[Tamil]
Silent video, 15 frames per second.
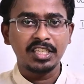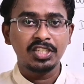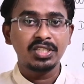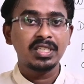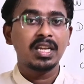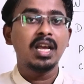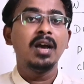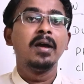
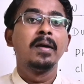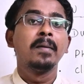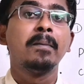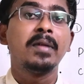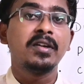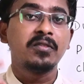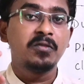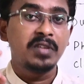தெரிஞ்சுக்கலாம்
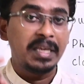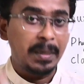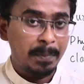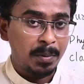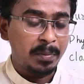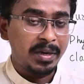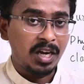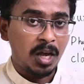பட்
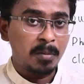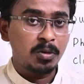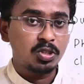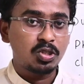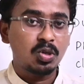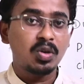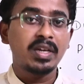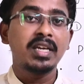எப்போவுமே ஞாபகம்
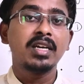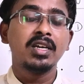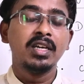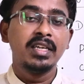வச்சுக்கோங்க